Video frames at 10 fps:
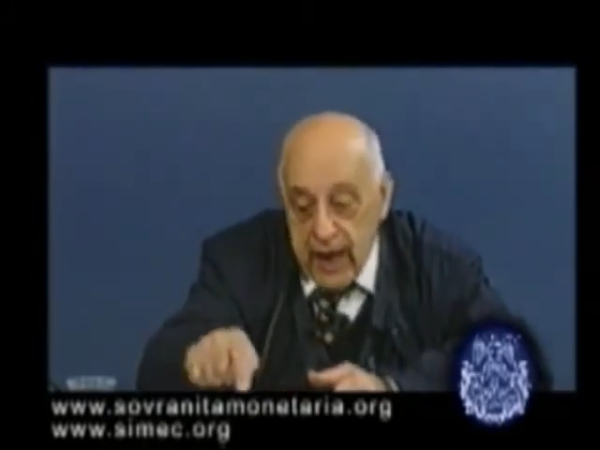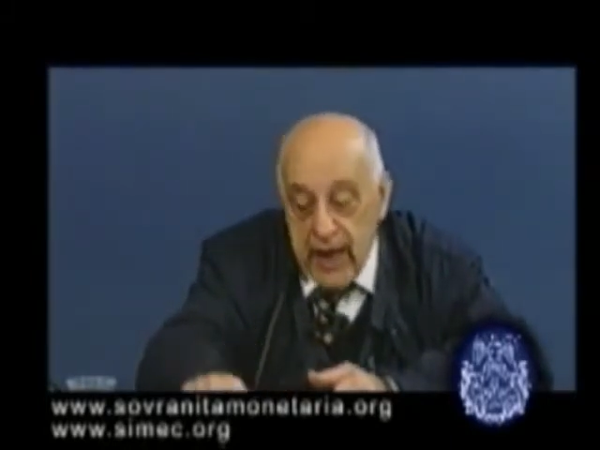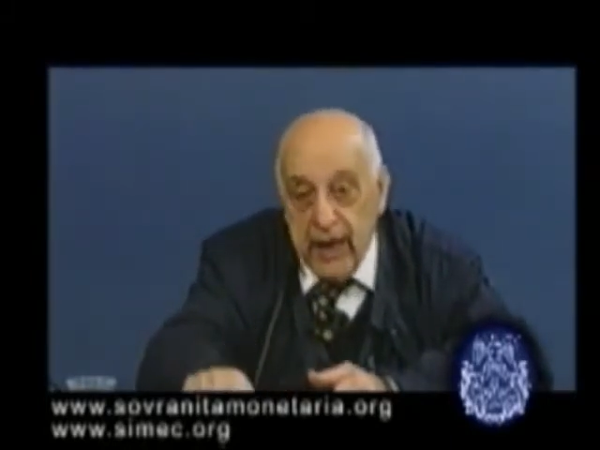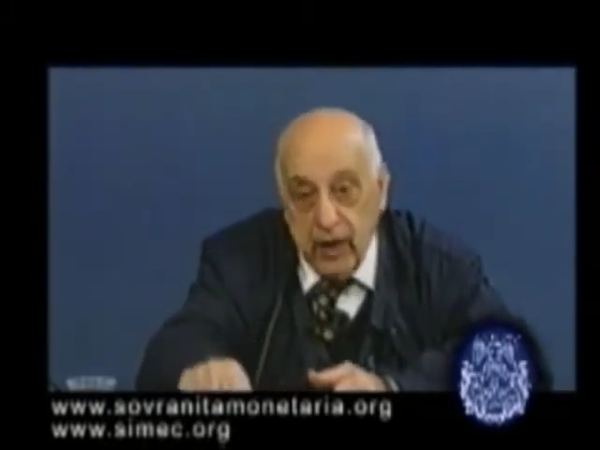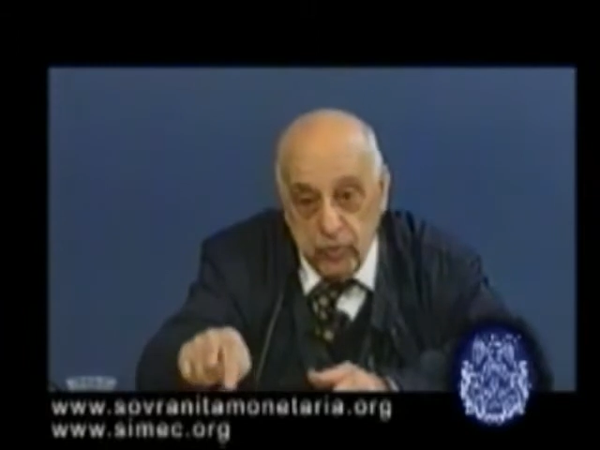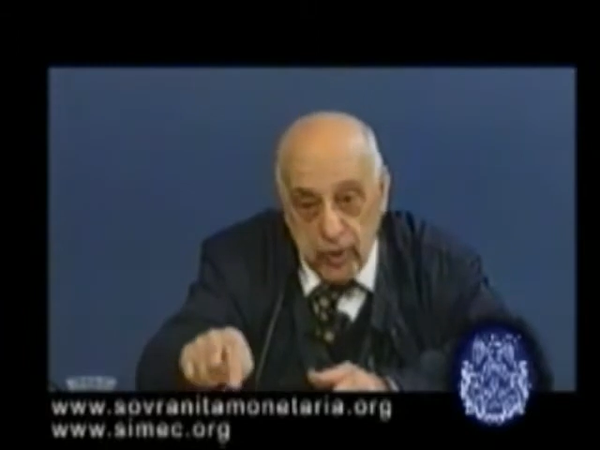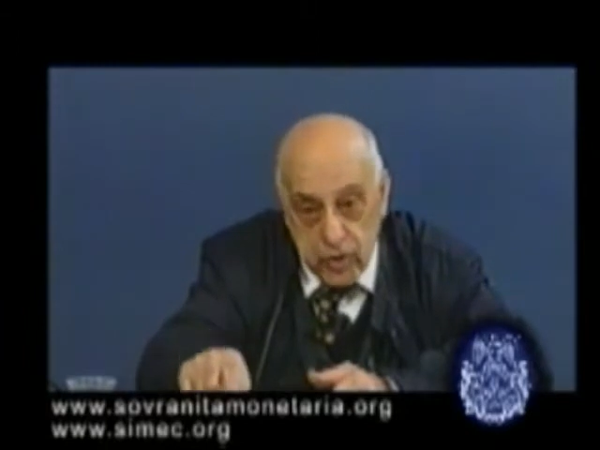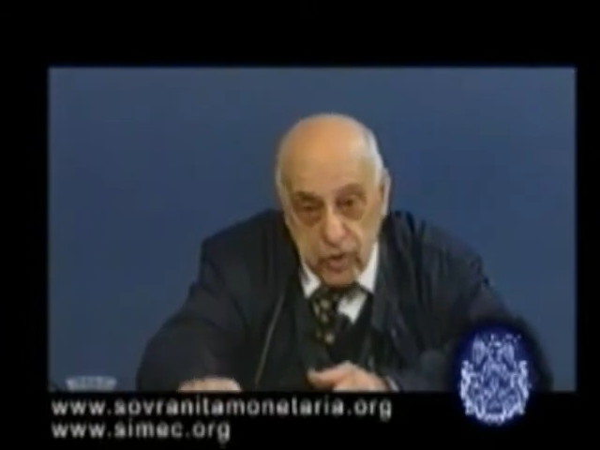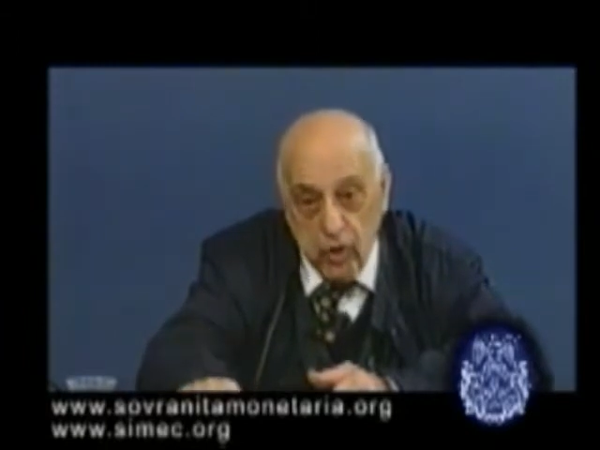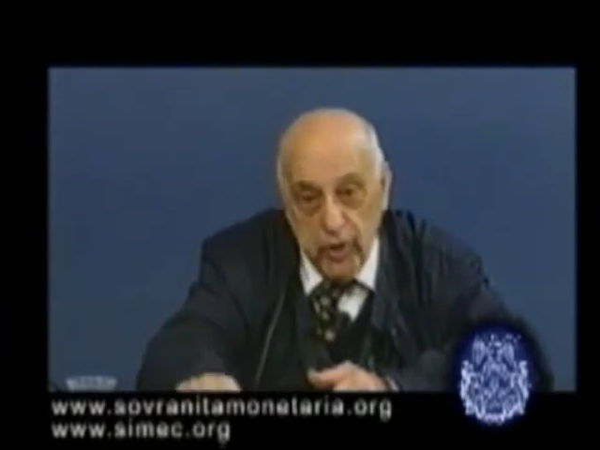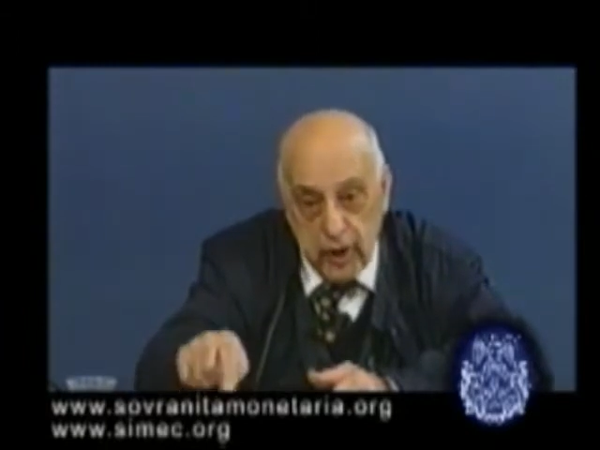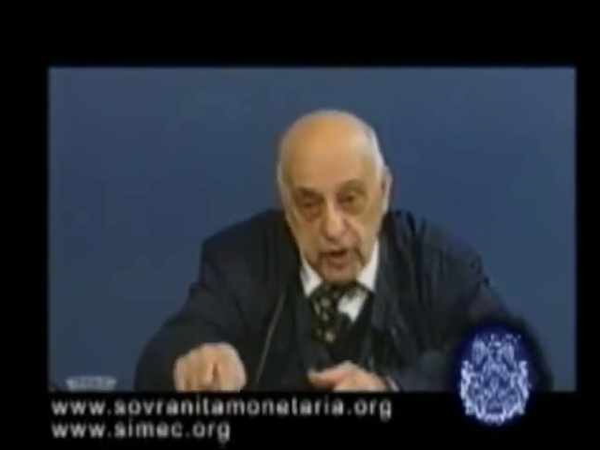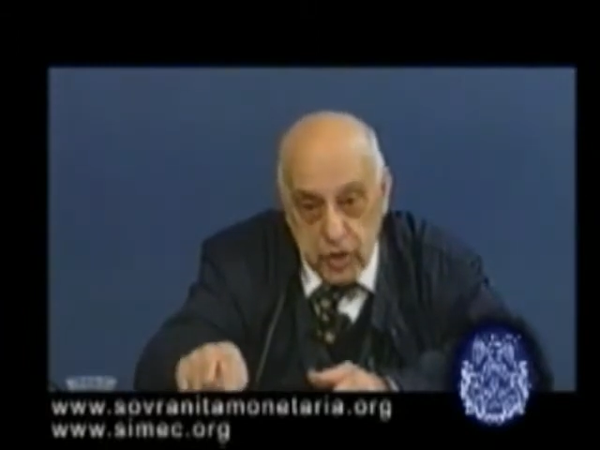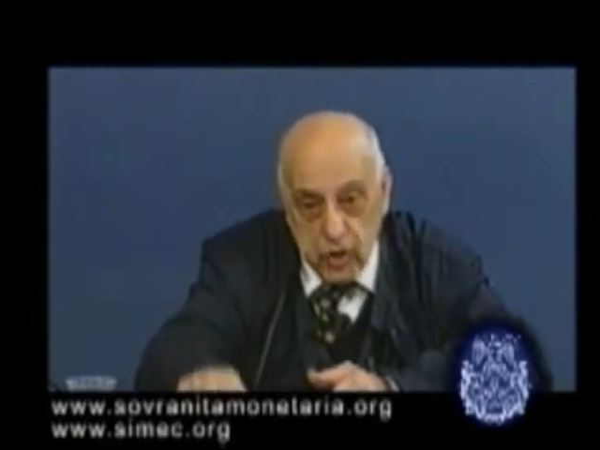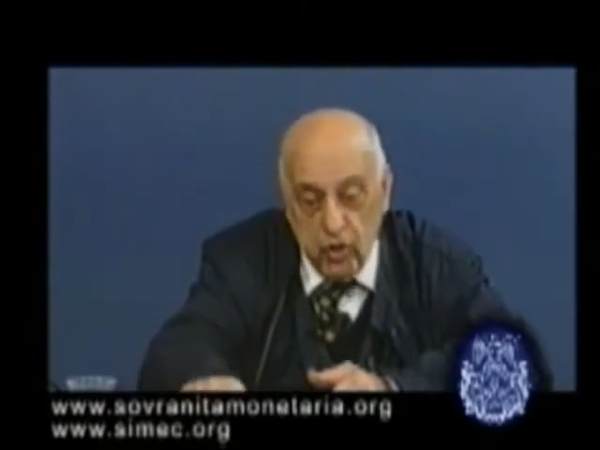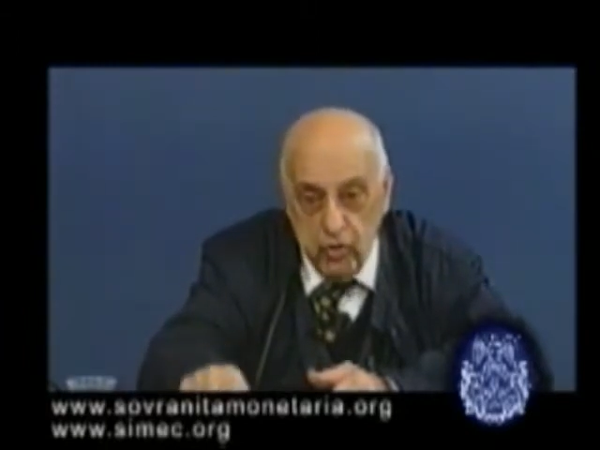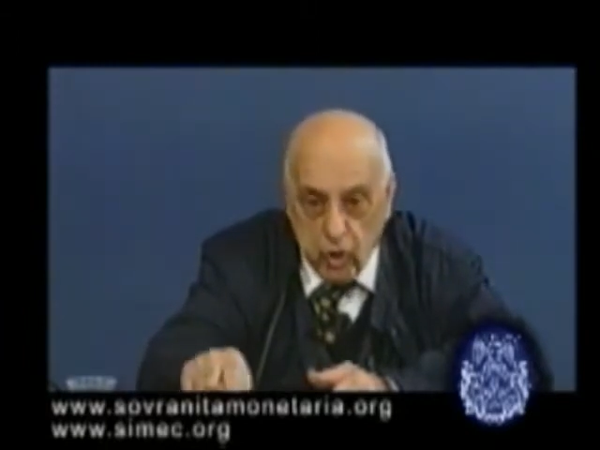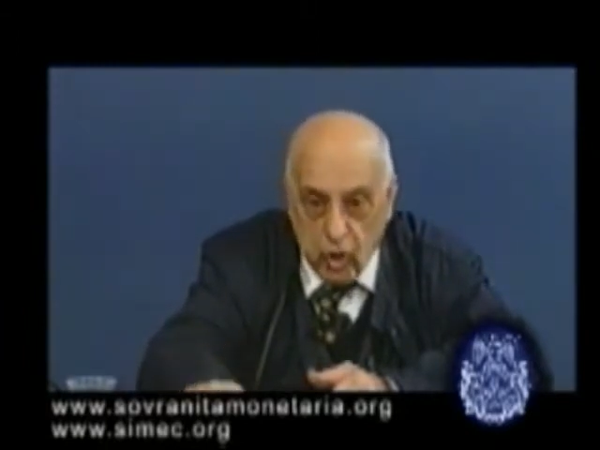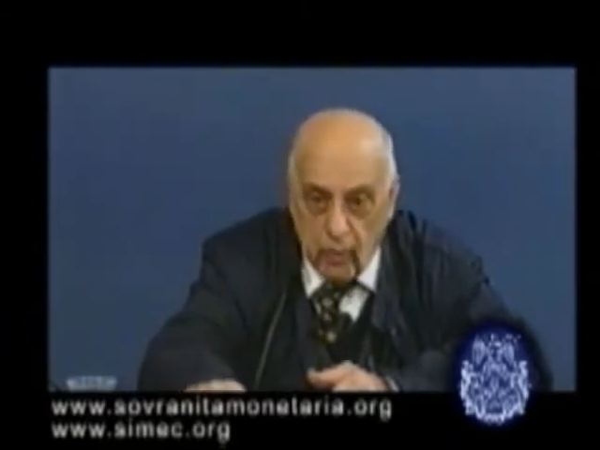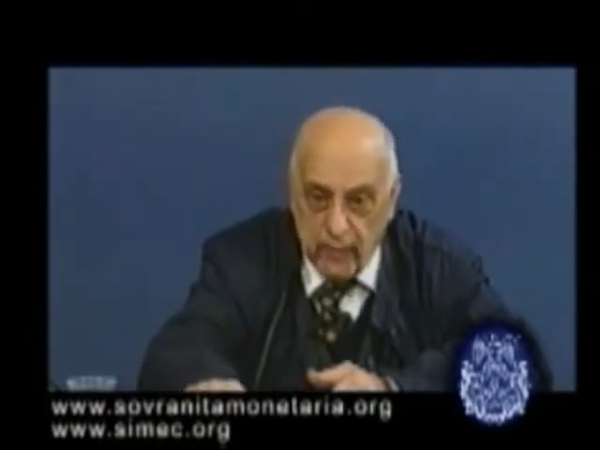in attuazione del
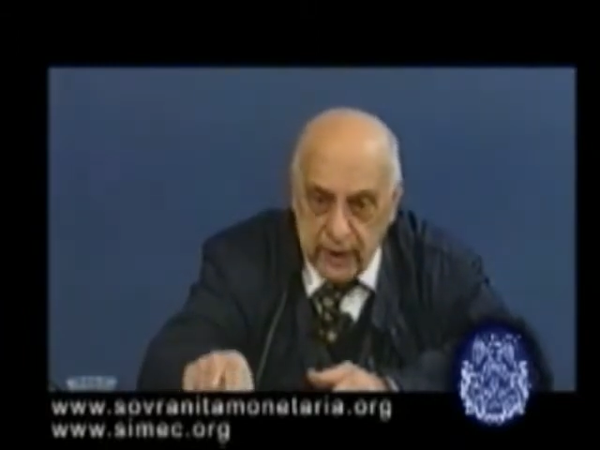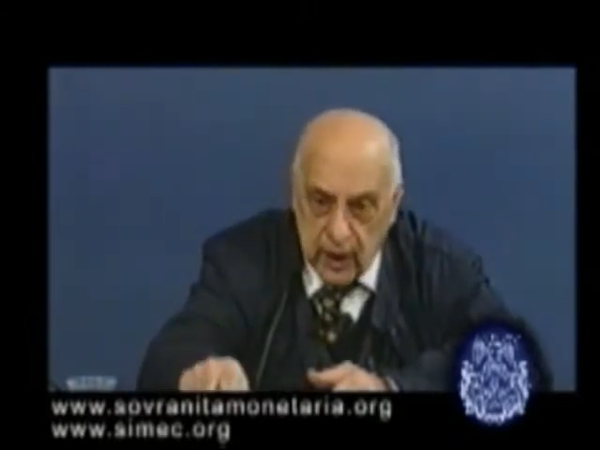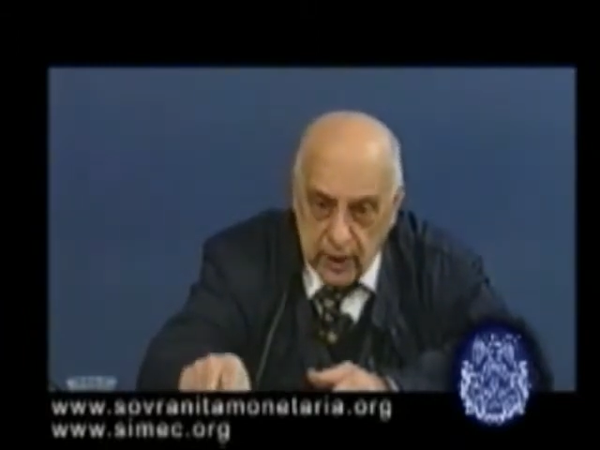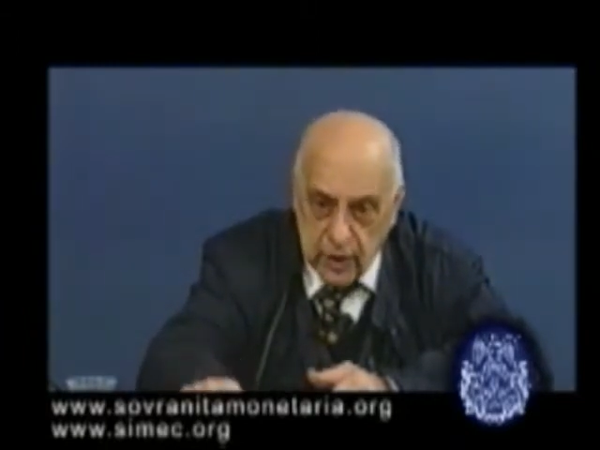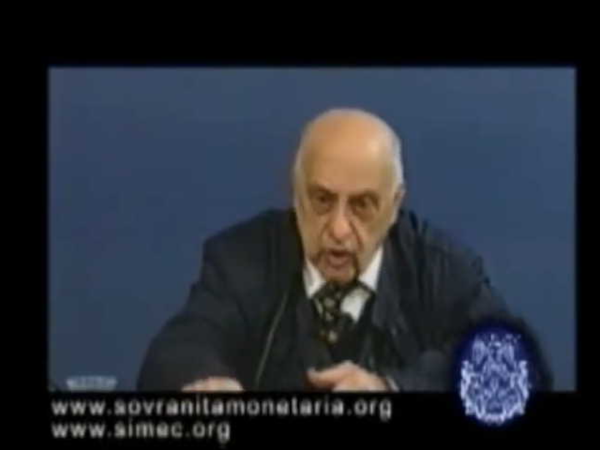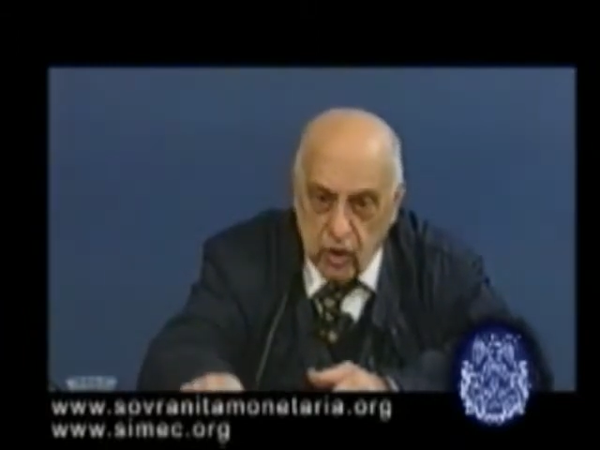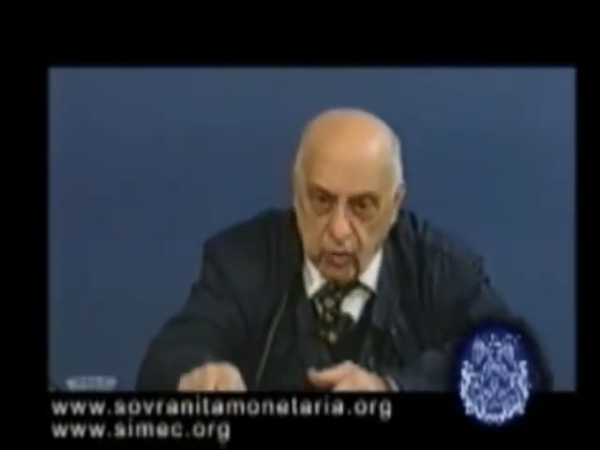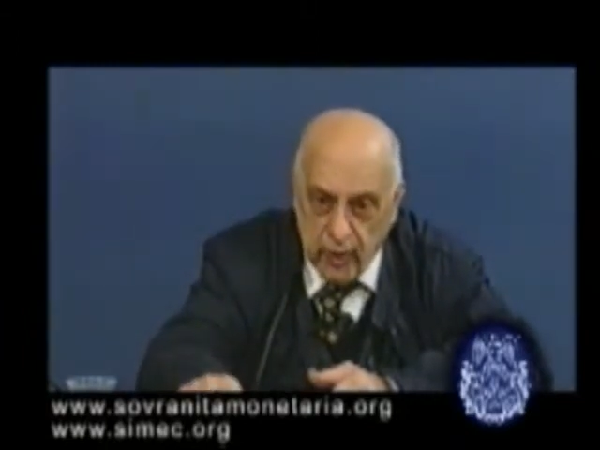secondo comma dell'articolo